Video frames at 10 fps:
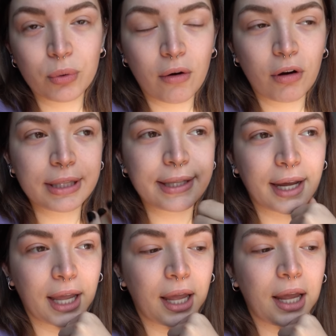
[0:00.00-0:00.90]
una volta
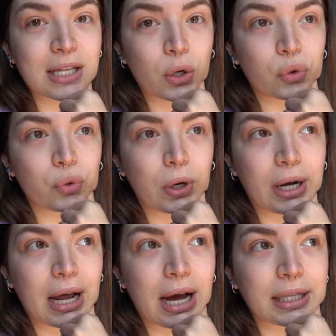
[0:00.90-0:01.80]
che sarò
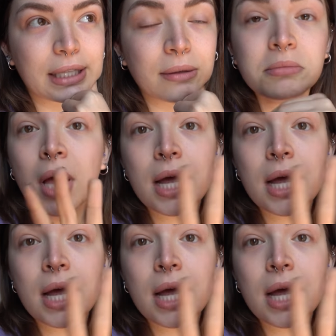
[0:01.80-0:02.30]
tornata